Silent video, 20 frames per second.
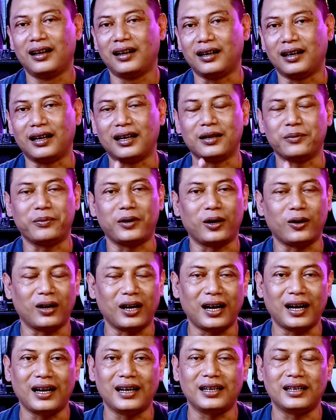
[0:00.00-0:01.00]
Nah,
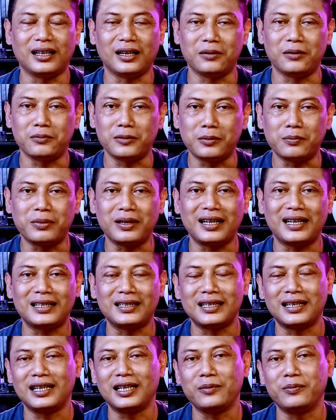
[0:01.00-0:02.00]
barulah Anda
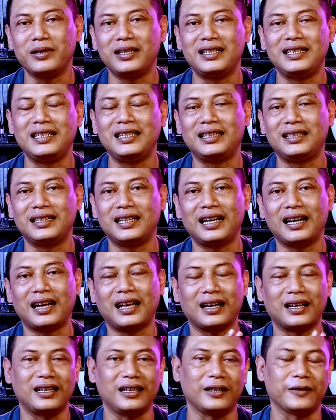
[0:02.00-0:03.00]
mempelajari lebih detail
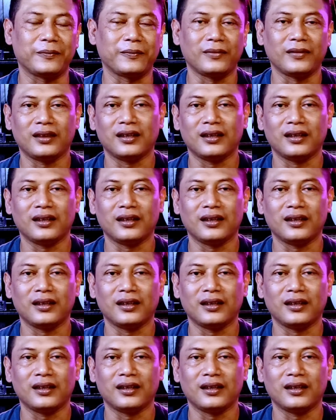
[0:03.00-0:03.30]
lagi.